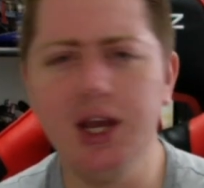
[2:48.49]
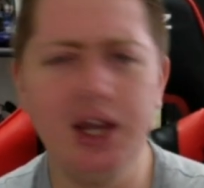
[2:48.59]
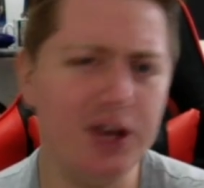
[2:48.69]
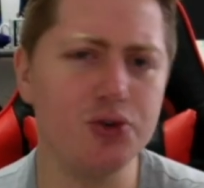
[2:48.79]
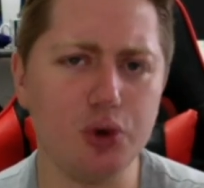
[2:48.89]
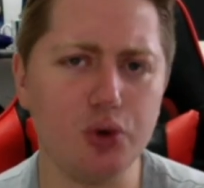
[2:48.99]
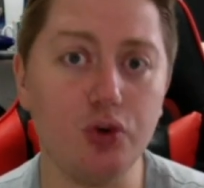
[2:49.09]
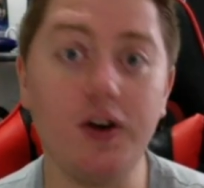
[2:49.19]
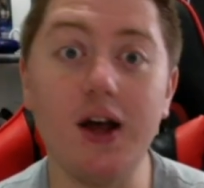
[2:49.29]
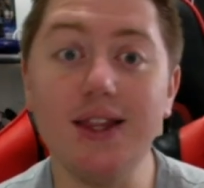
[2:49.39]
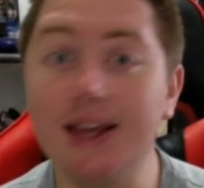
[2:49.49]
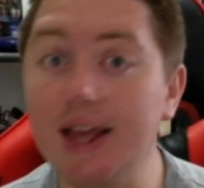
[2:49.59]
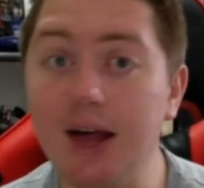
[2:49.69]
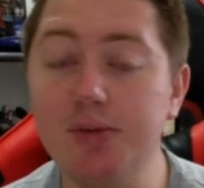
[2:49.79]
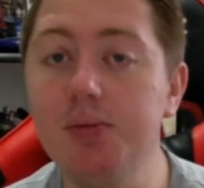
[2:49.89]
Et on se retrouvera très
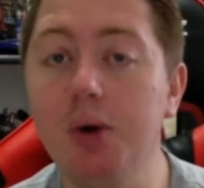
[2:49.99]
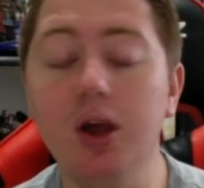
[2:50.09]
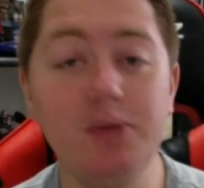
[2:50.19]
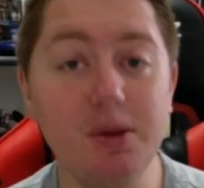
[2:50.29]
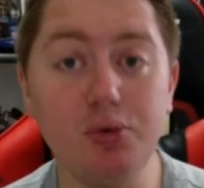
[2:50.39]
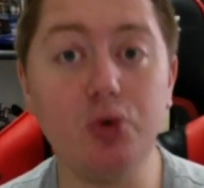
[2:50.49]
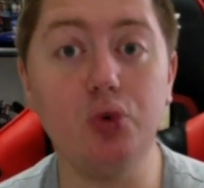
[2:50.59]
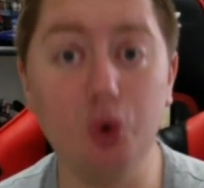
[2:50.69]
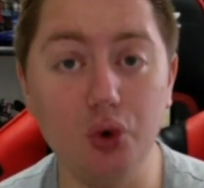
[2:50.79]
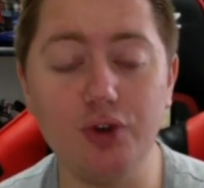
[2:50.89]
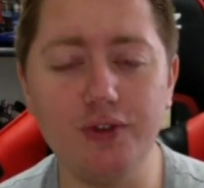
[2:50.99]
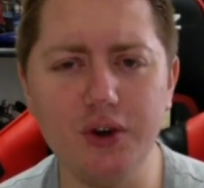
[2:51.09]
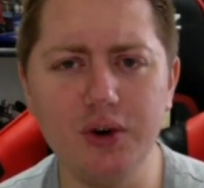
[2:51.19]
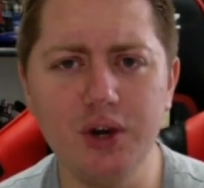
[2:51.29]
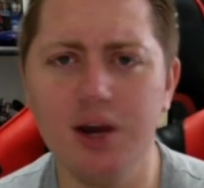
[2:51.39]
rapidement et eh bien, pour d'autres vidéos.